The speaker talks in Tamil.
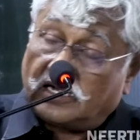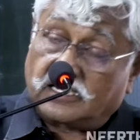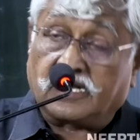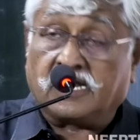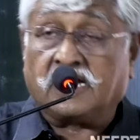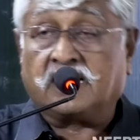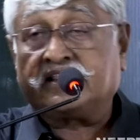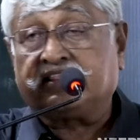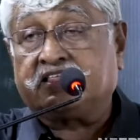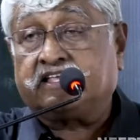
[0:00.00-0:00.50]

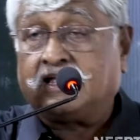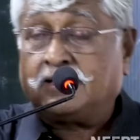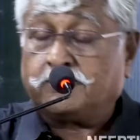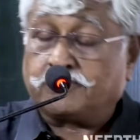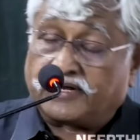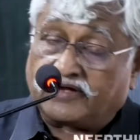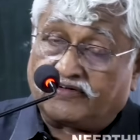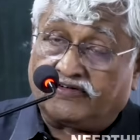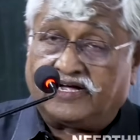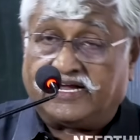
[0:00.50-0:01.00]
கருணாநிதியே
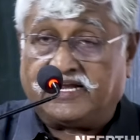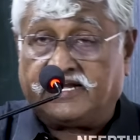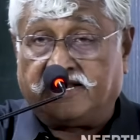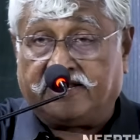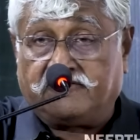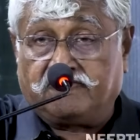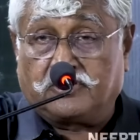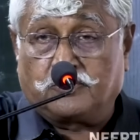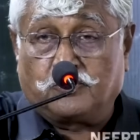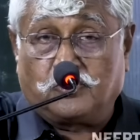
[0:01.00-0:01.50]

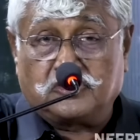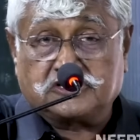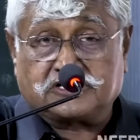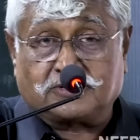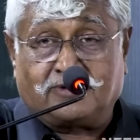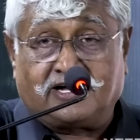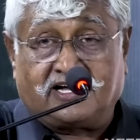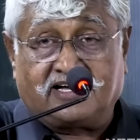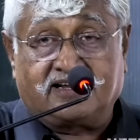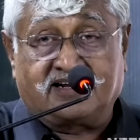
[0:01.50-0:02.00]
பரவாயில்லை இவர்
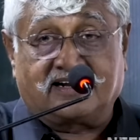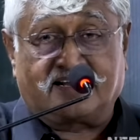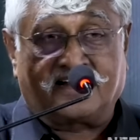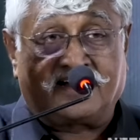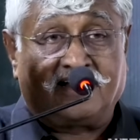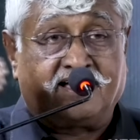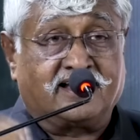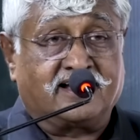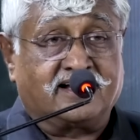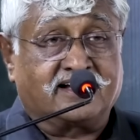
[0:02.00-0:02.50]
மோசமாக
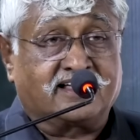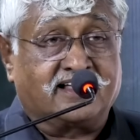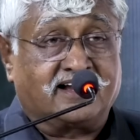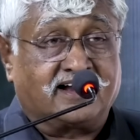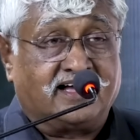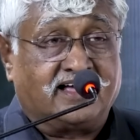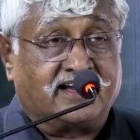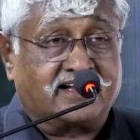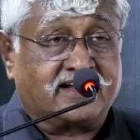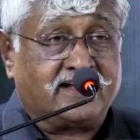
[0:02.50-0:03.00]
இருக்கிறார்
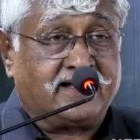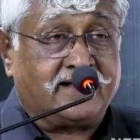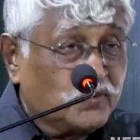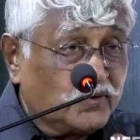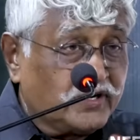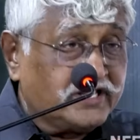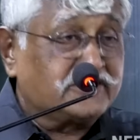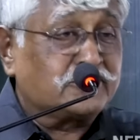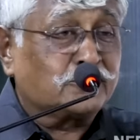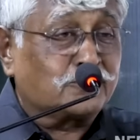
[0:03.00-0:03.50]
என்கிறார்கள்
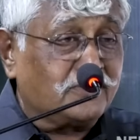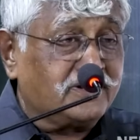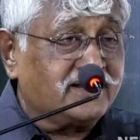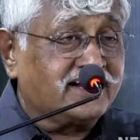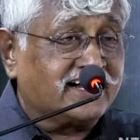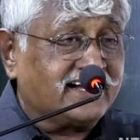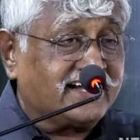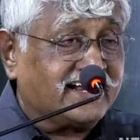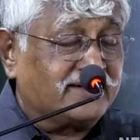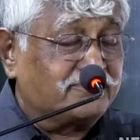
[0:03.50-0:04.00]
குறித்துக்
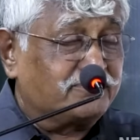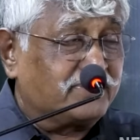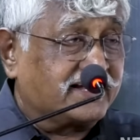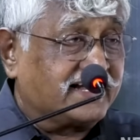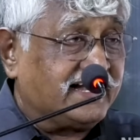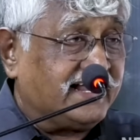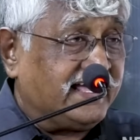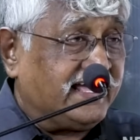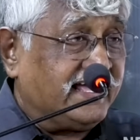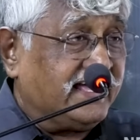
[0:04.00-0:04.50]
கொள்ளுங்கள்
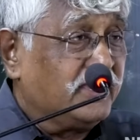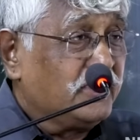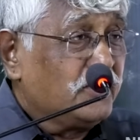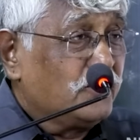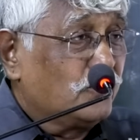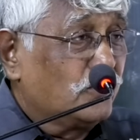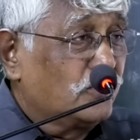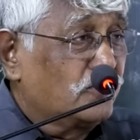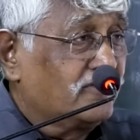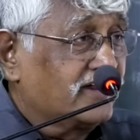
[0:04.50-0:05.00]
நண்பர்களே
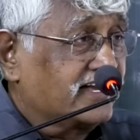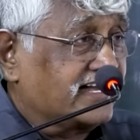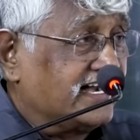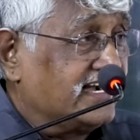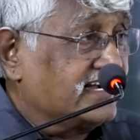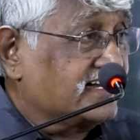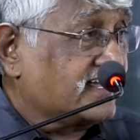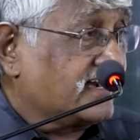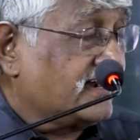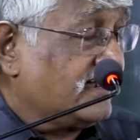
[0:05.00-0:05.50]
ஒருவர்
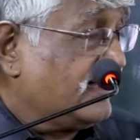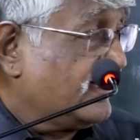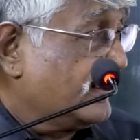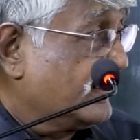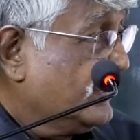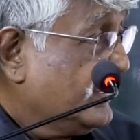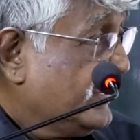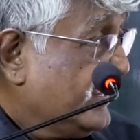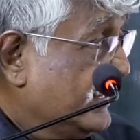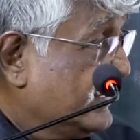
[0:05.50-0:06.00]

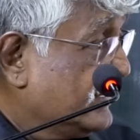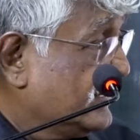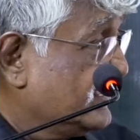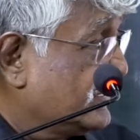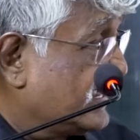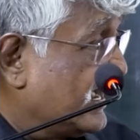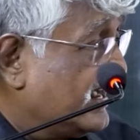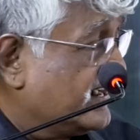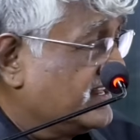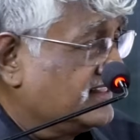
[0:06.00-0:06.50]
கேட்கிறார்
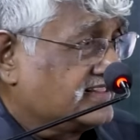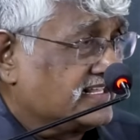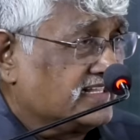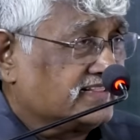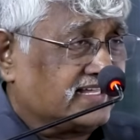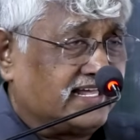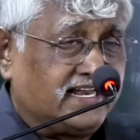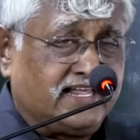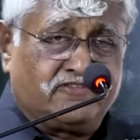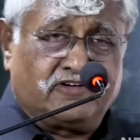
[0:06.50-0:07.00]
எங்களுக்கு
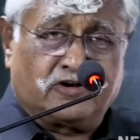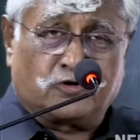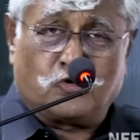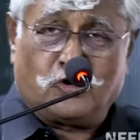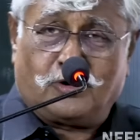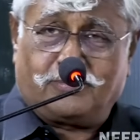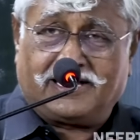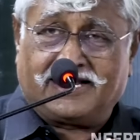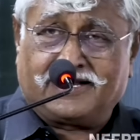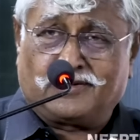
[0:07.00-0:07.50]
அடுத்த தலைவர்
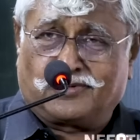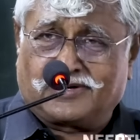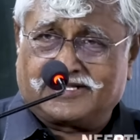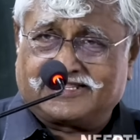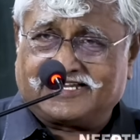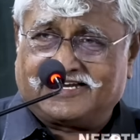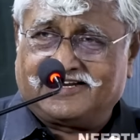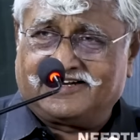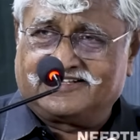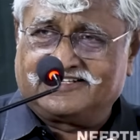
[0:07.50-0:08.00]

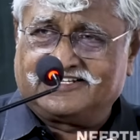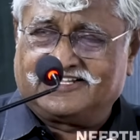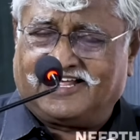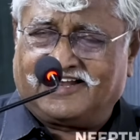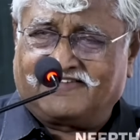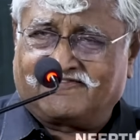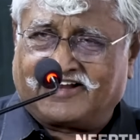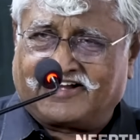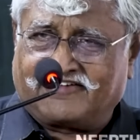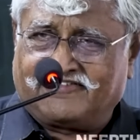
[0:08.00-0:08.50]
கோபாலபுரத்தில்
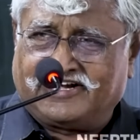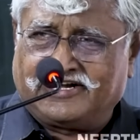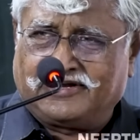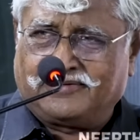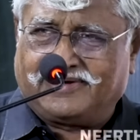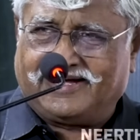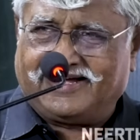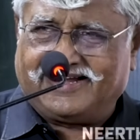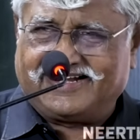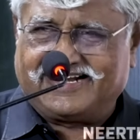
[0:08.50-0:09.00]
இருந்துதான் வர
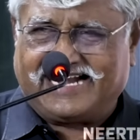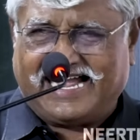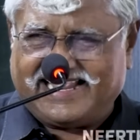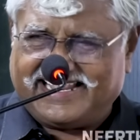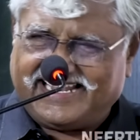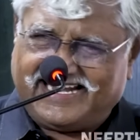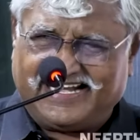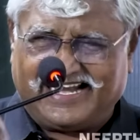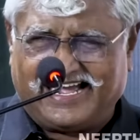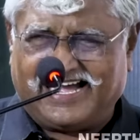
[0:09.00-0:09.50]
வேண்டுமா என்று
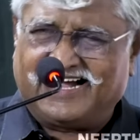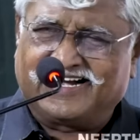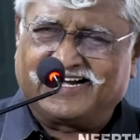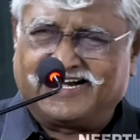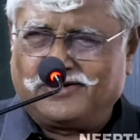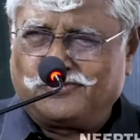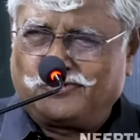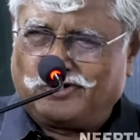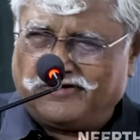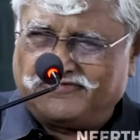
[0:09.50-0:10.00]
அதை
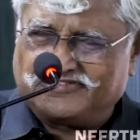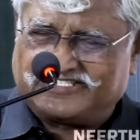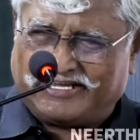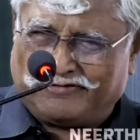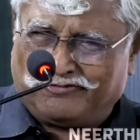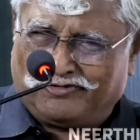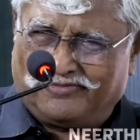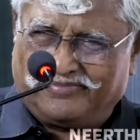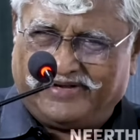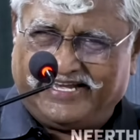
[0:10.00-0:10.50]
நாங்கள் முடிவு
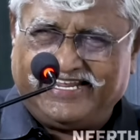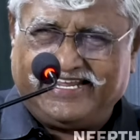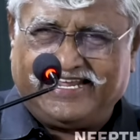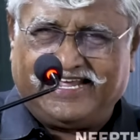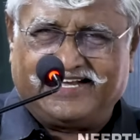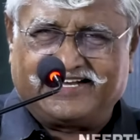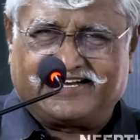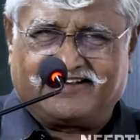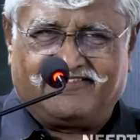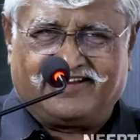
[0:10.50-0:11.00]
செய்வோம் நீ
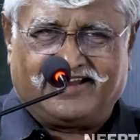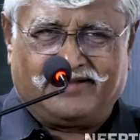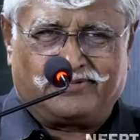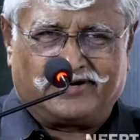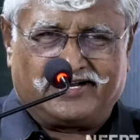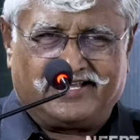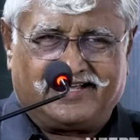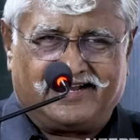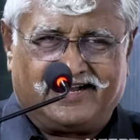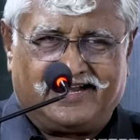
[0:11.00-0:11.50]
ஏன்
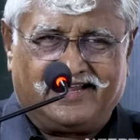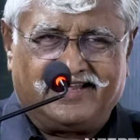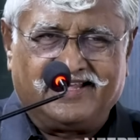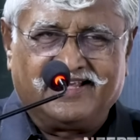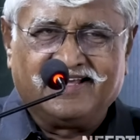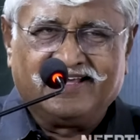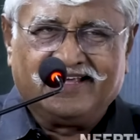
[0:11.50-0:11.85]
கவலைப்படுகிறார்